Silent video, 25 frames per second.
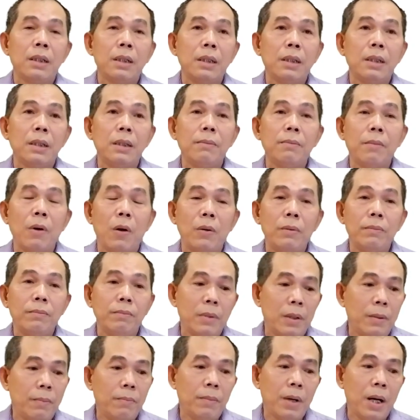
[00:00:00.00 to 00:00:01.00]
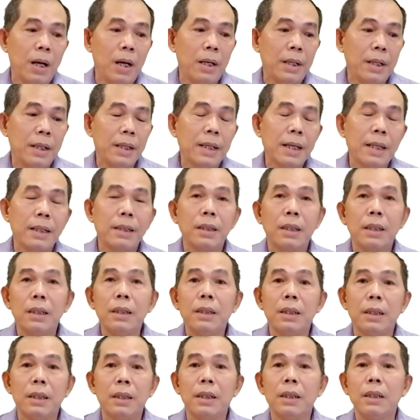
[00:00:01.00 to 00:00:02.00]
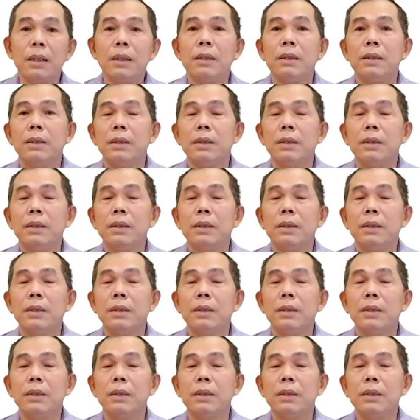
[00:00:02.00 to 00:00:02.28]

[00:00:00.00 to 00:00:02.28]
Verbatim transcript: cái remote mà mở cái cánh cửa đó